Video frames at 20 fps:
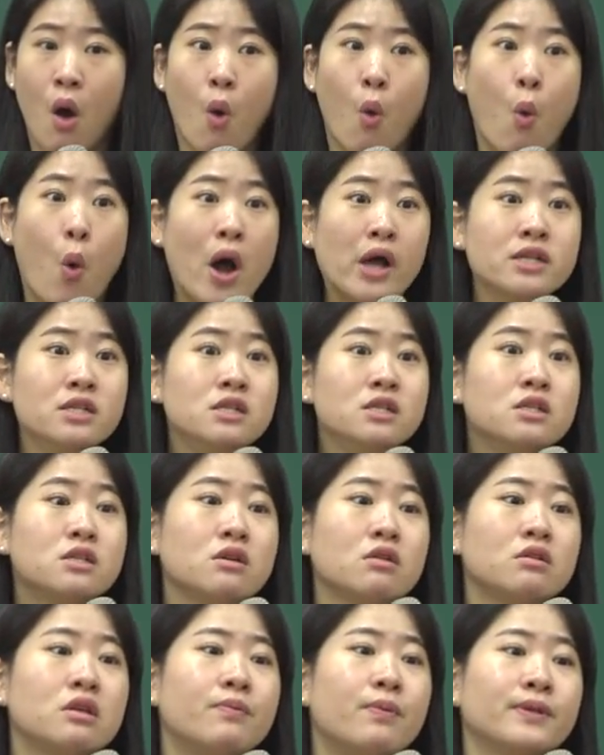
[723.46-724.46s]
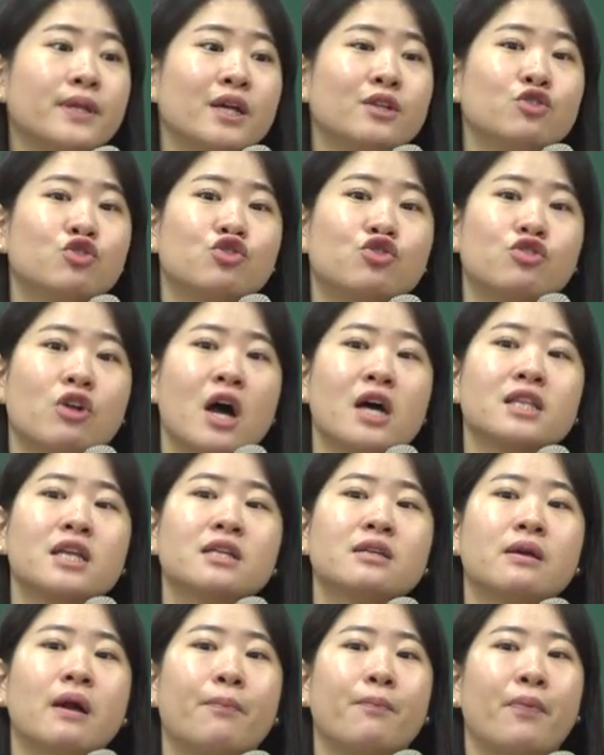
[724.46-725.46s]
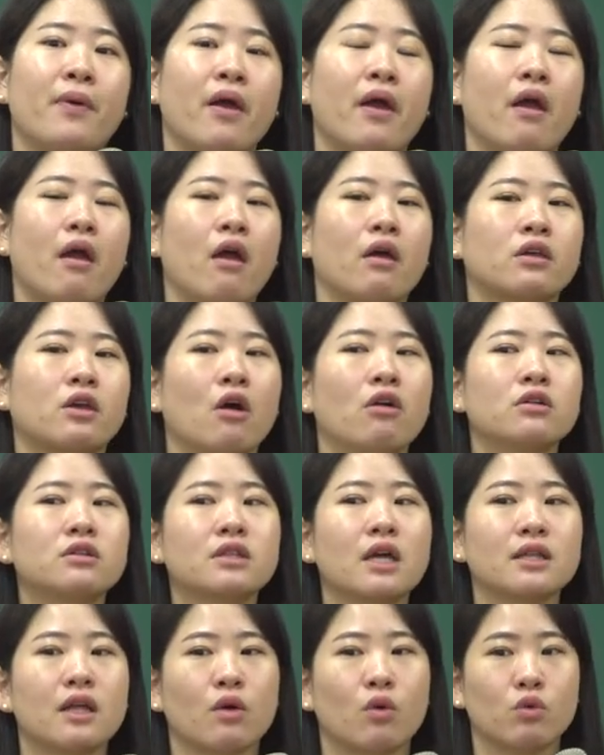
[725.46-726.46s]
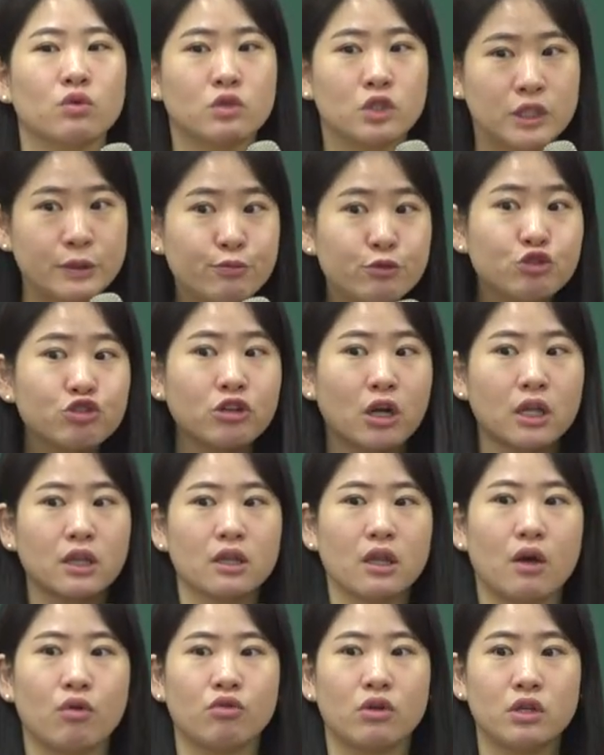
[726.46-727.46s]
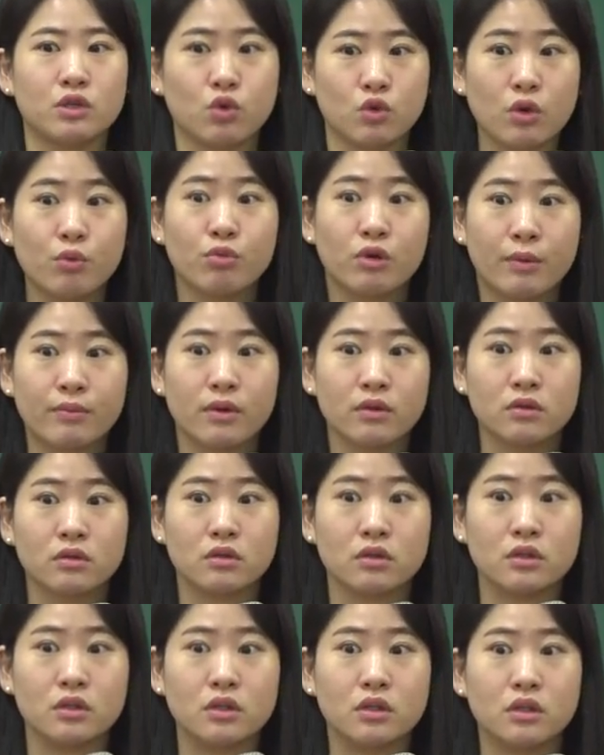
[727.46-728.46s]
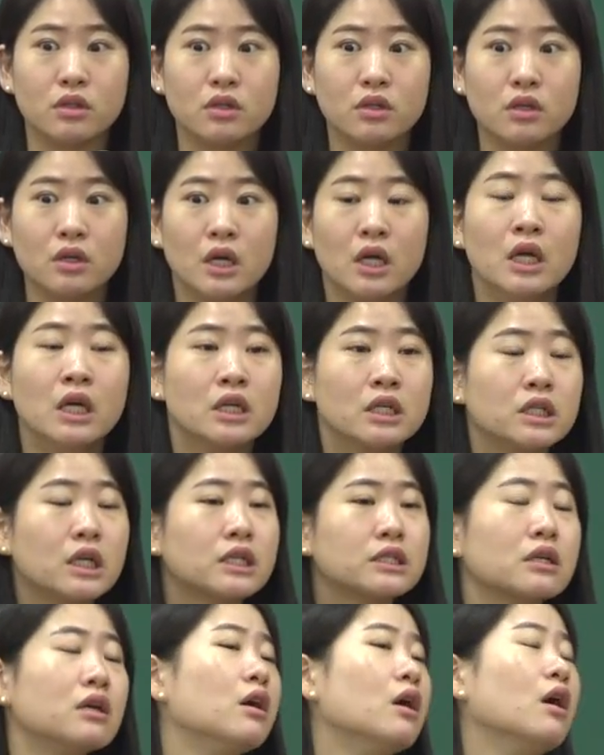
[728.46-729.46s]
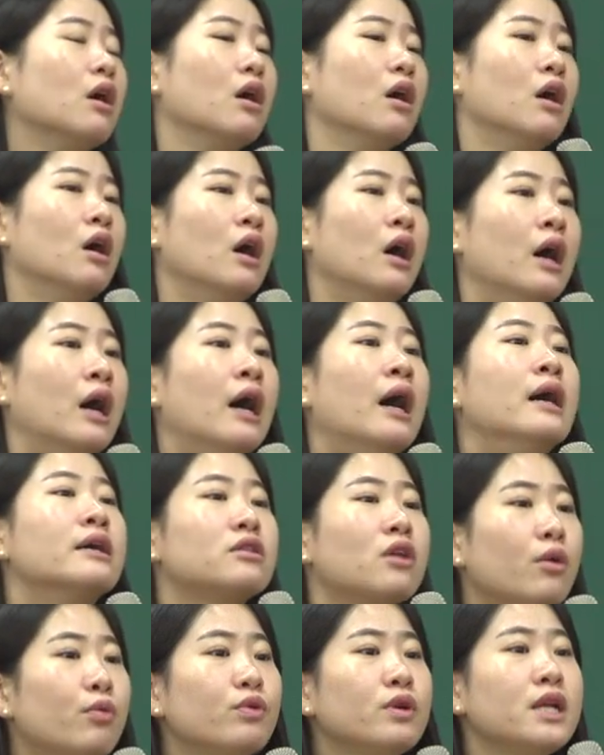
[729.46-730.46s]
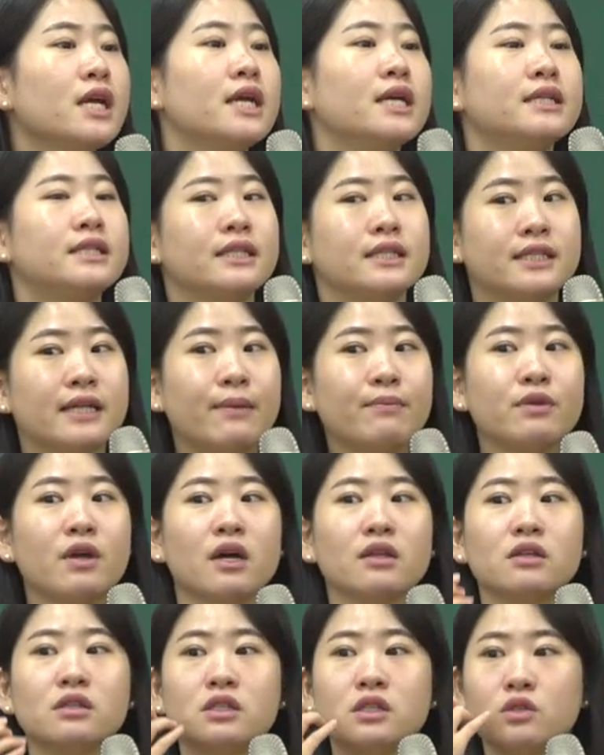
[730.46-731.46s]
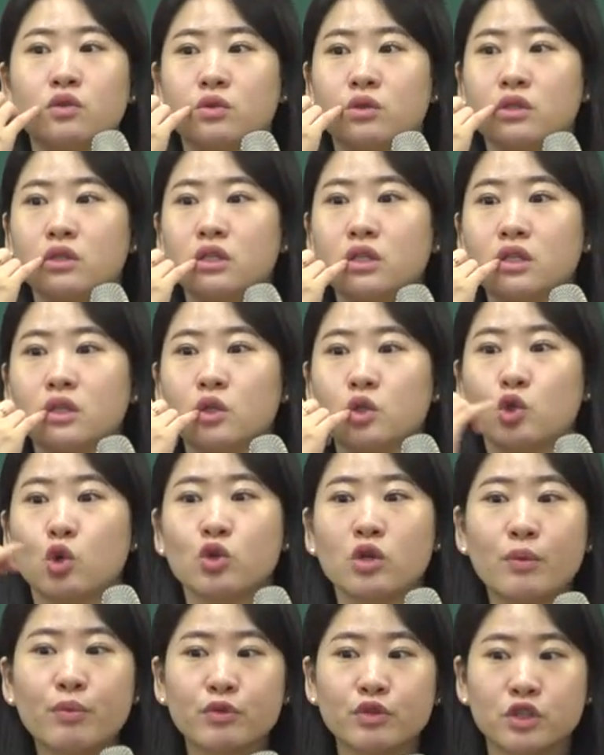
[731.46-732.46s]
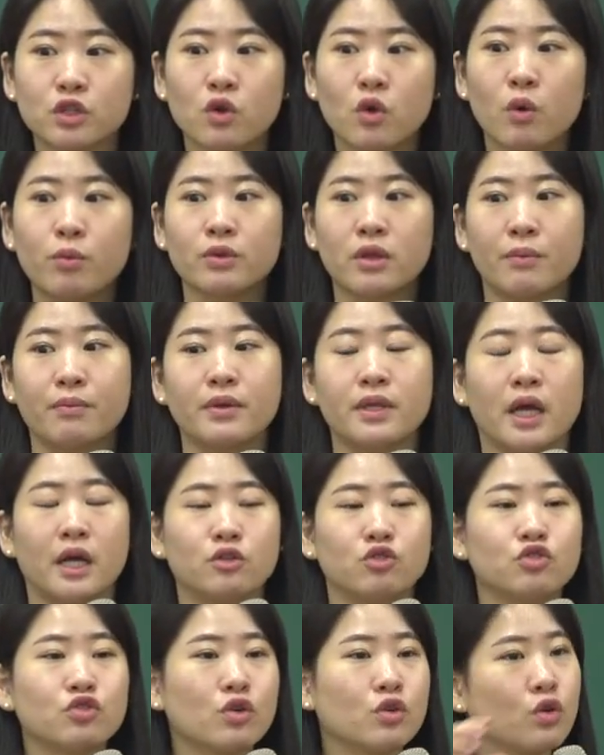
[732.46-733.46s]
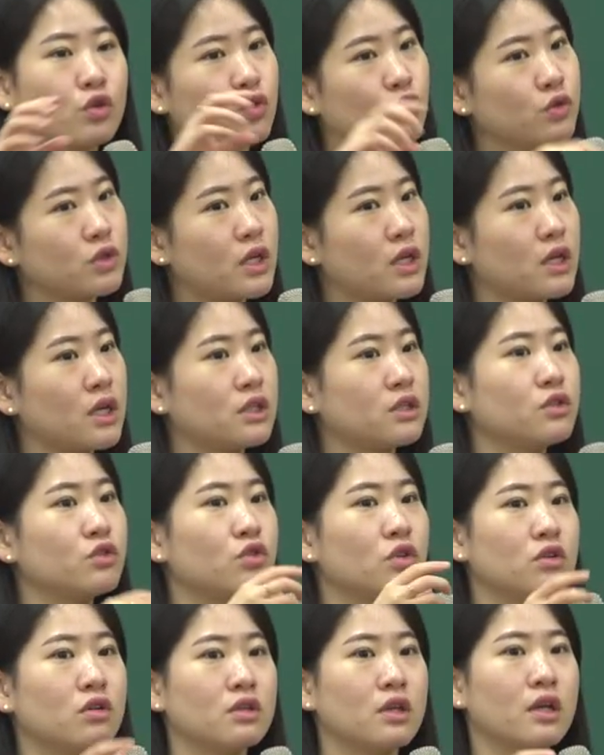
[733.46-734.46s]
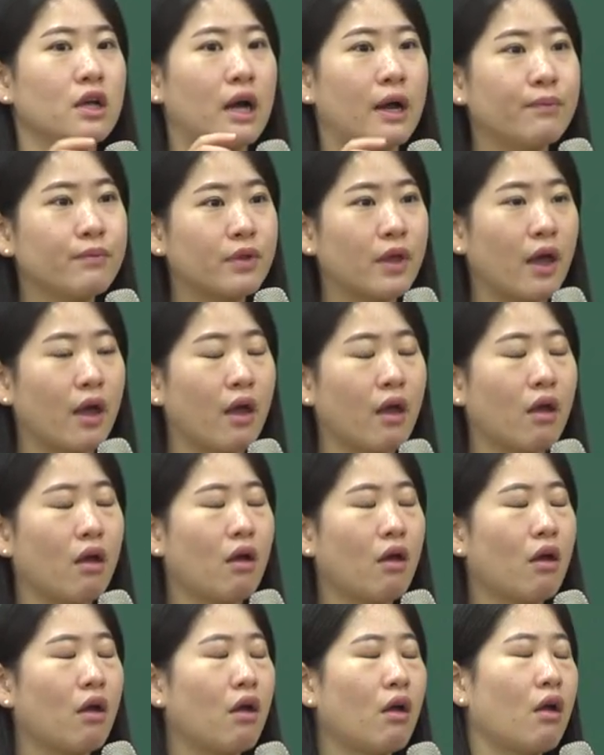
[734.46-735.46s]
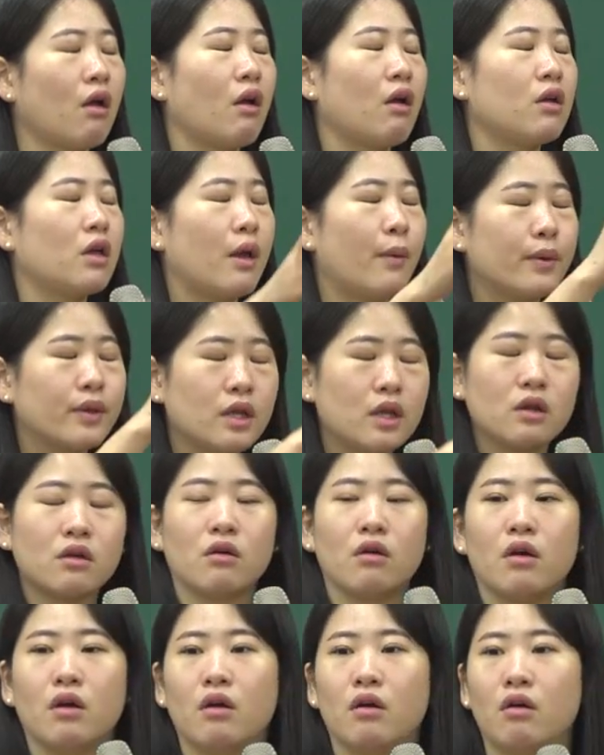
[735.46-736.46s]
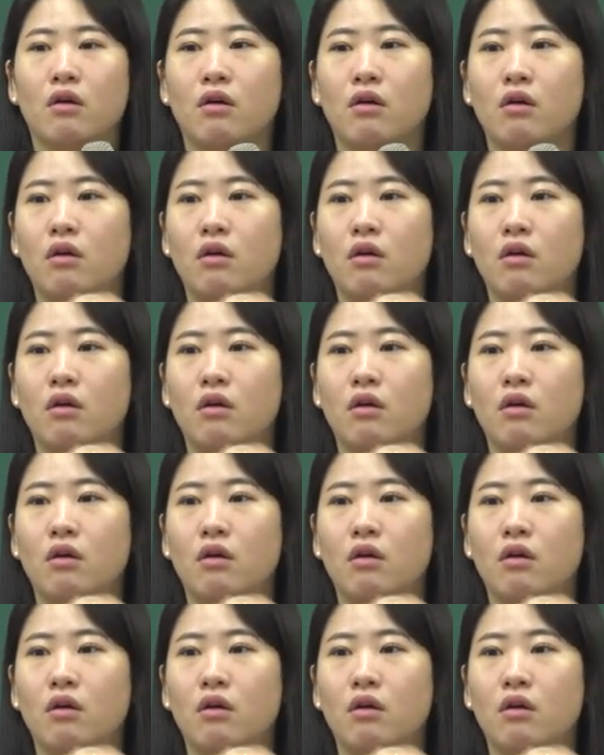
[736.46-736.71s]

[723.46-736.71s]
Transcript: 완전 이번 한 주를 하나님 앞에 결단하고 집중한다 우리 소년부 랩넌트들. 그래서 WRC 참여하는 친구들은 소년부실로 오면 됩니다. 추성교 전도사님과 신수현 선생님과 함께 예배 드릴 거예요.